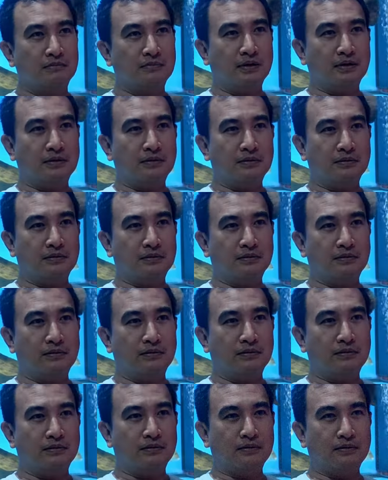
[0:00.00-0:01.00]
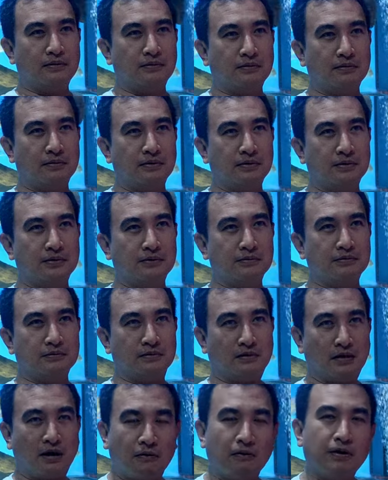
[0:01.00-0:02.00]
Pero
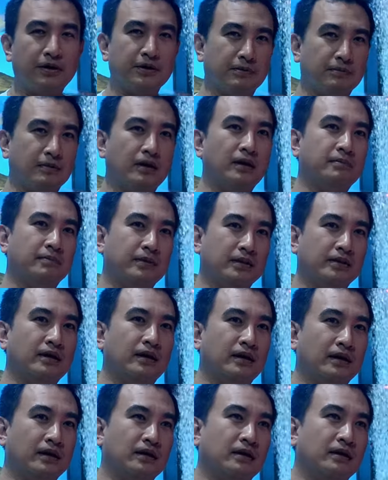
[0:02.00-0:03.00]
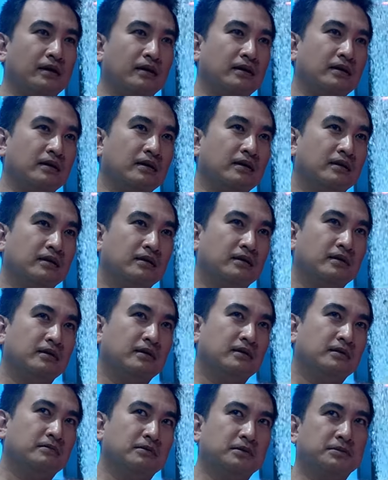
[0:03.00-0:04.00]
yung aquarium habit talaga
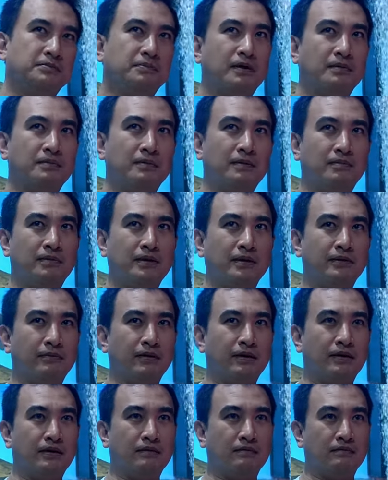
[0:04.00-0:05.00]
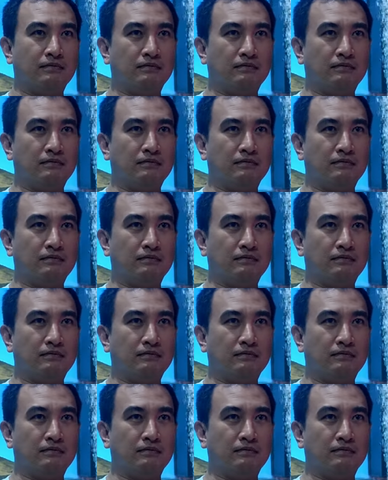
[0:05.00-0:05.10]
was probably when